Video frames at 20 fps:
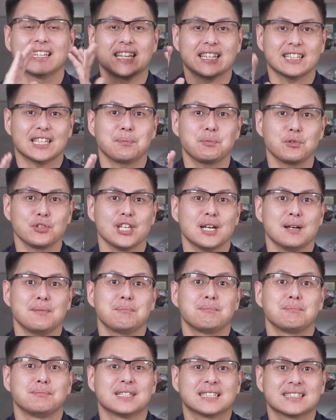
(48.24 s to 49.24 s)
kita punya
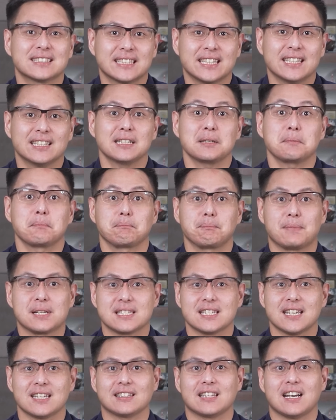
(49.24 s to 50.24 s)
mesin
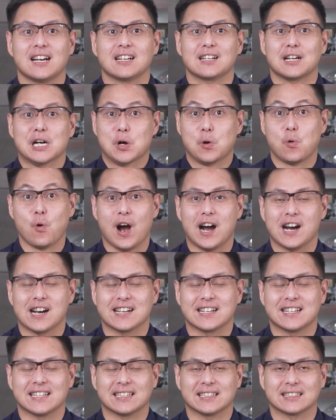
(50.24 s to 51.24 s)
pencetak uang,
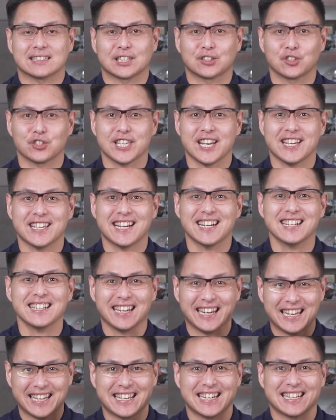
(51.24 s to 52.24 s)
tentunya
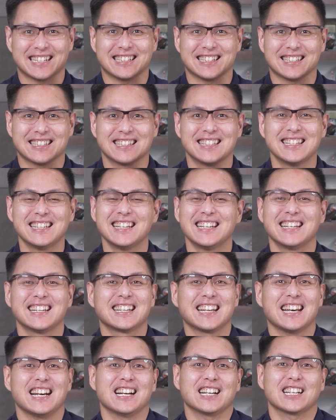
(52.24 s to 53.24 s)
yang legal.
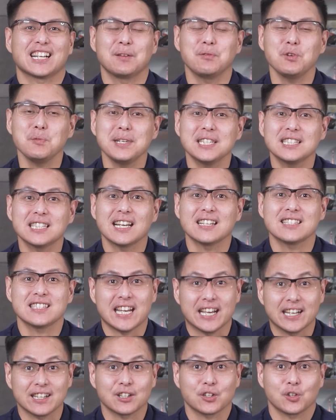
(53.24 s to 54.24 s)
Nah, kamu bisa
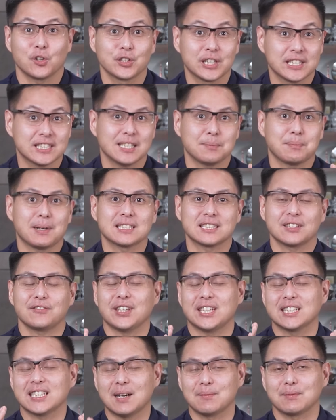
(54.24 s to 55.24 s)
cek kondisi
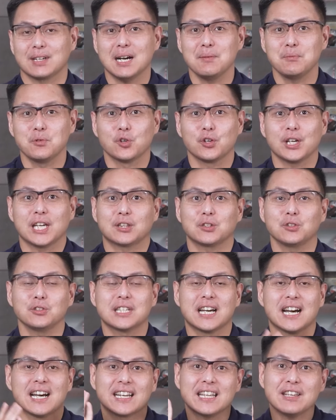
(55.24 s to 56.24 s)
pasif income kamu itu
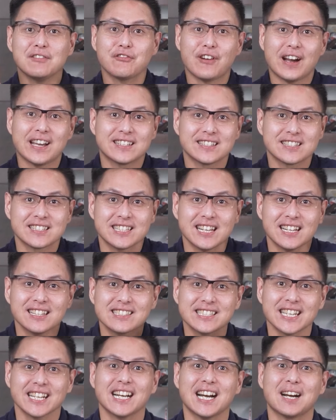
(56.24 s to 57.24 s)
dari
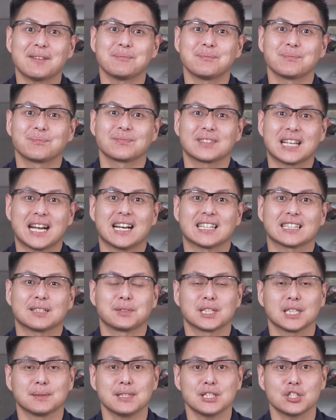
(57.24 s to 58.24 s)
financial check up. Nah,
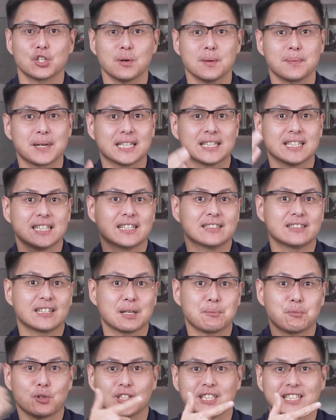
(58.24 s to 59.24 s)
teman-teman coba perhatikan
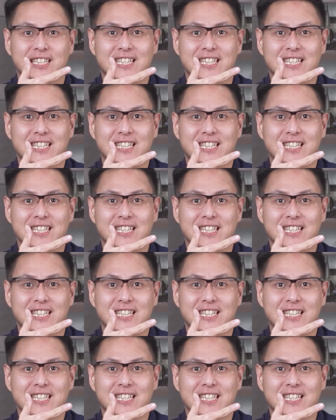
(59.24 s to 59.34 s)
report